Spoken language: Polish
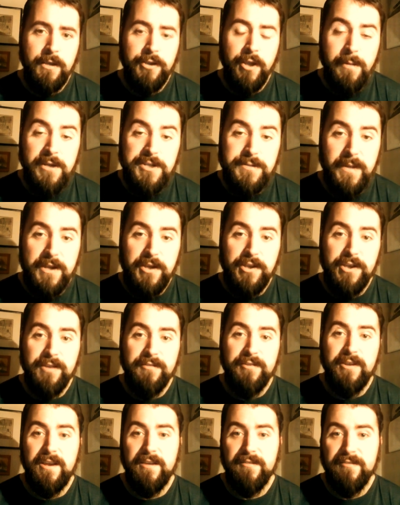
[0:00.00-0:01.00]
Tomasz
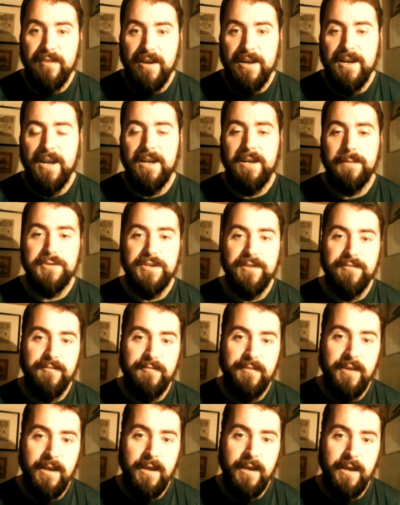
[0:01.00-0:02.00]
Beksiński jest zagrany
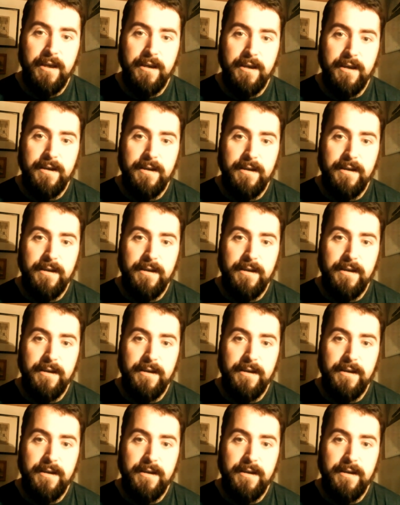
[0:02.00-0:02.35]
przez e,